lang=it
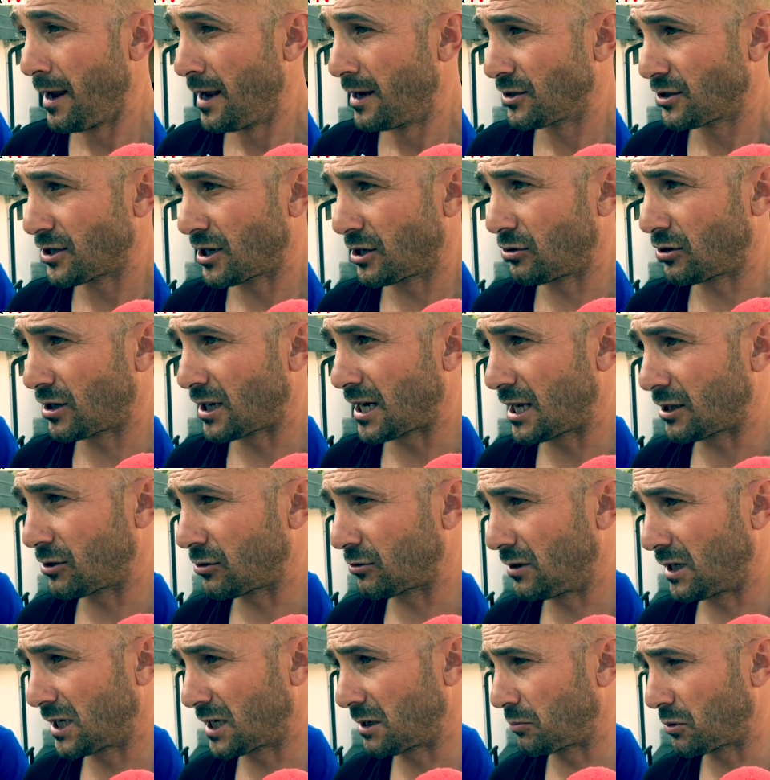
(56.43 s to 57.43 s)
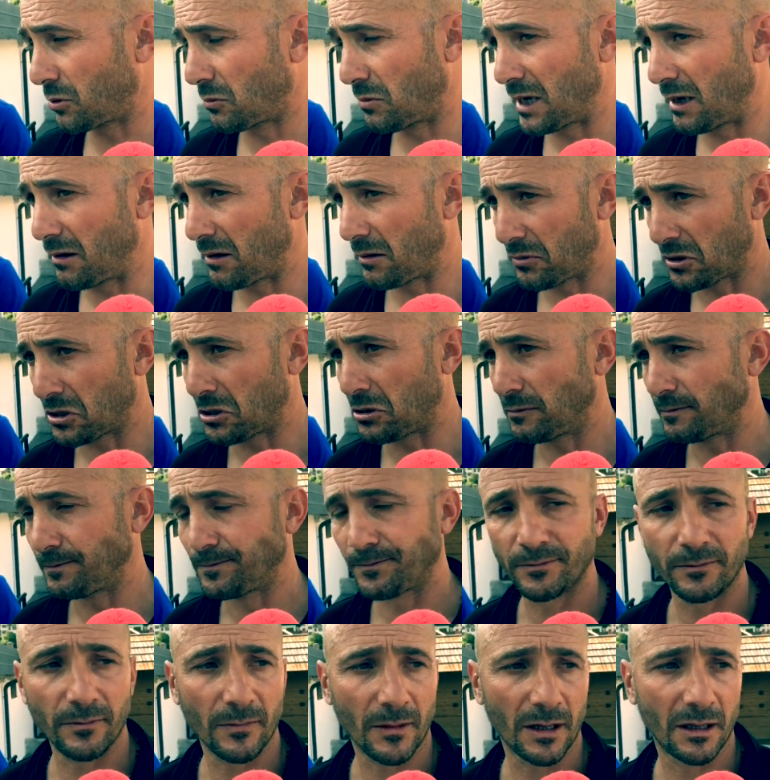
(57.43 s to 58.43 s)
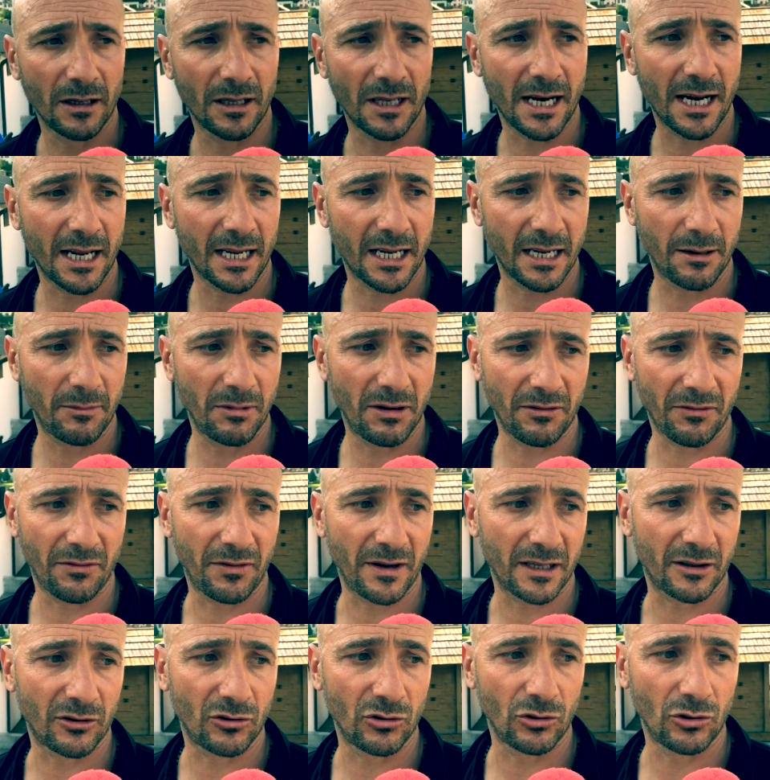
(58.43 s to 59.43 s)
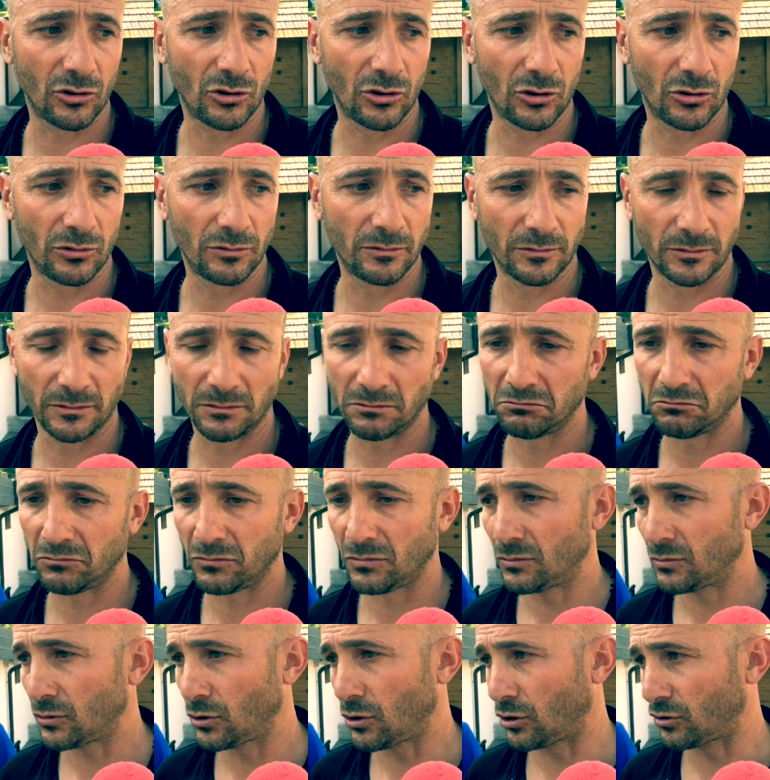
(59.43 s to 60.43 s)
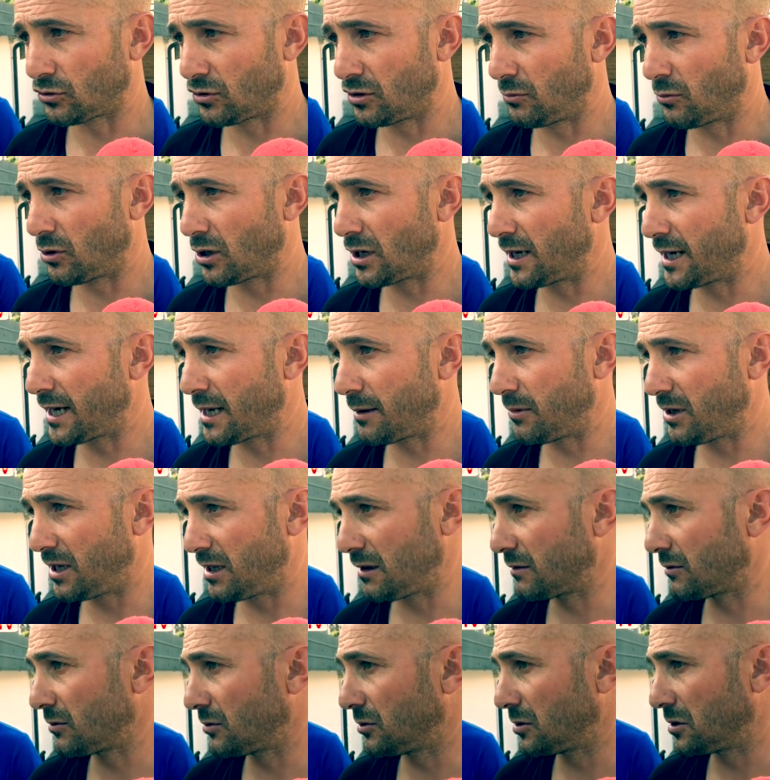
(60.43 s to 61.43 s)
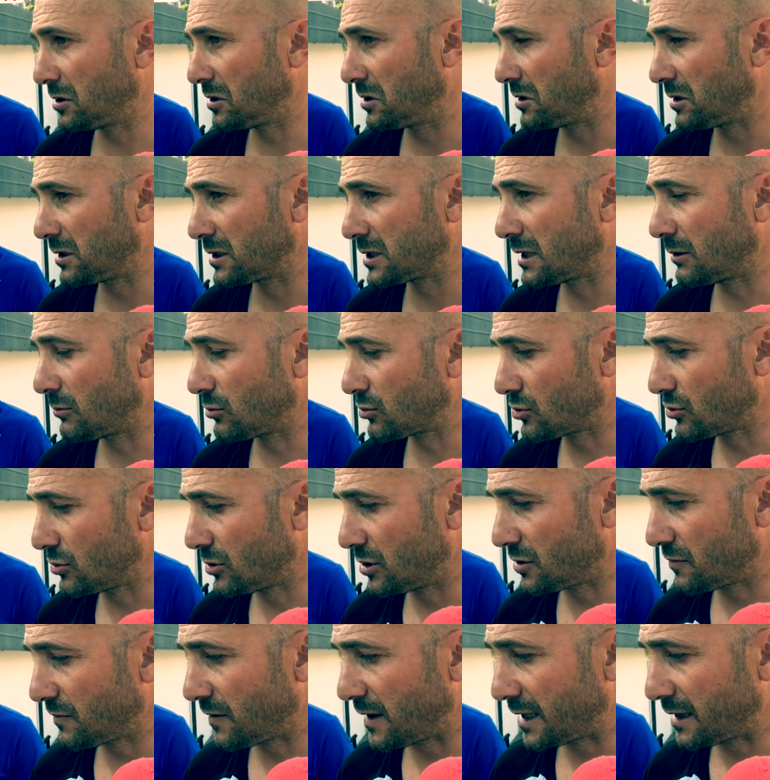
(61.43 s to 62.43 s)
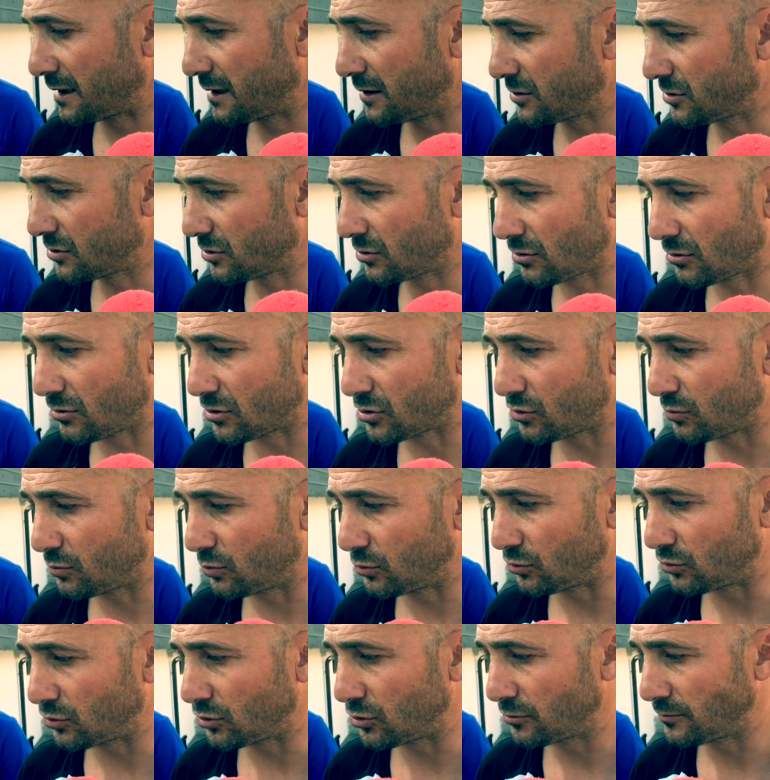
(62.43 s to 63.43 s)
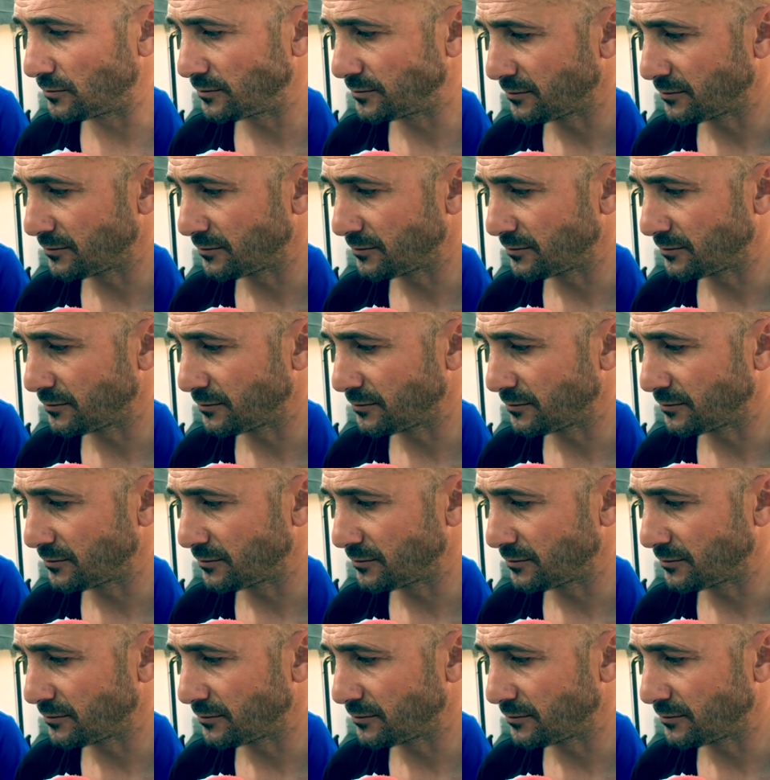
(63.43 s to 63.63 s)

ci hanno creato qualche problema, però direi che abbiamo fatto un ottimo allenamento e siamo soddisfatti sotto questo punto.